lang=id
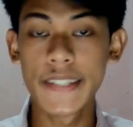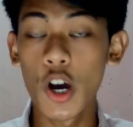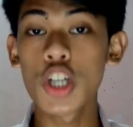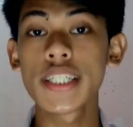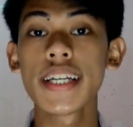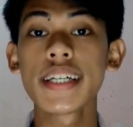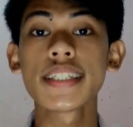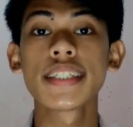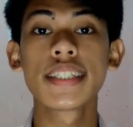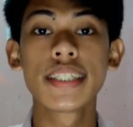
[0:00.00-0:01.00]
Oke
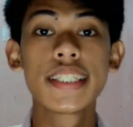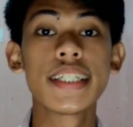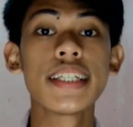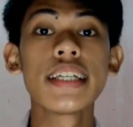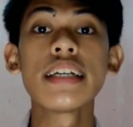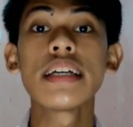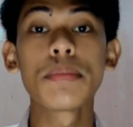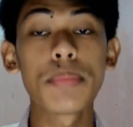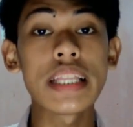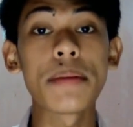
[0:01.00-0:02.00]
sellers, di sini
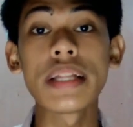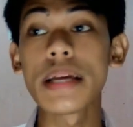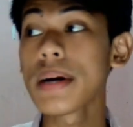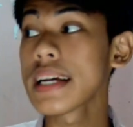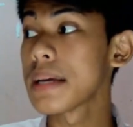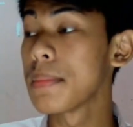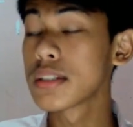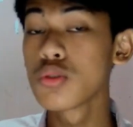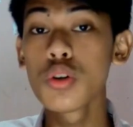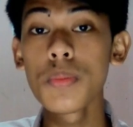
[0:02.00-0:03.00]
pertama-tama kita bahas
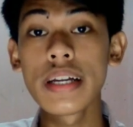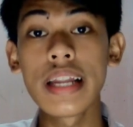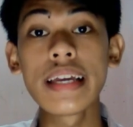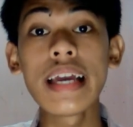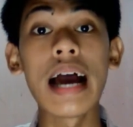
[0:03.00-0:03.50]
dulu mengenai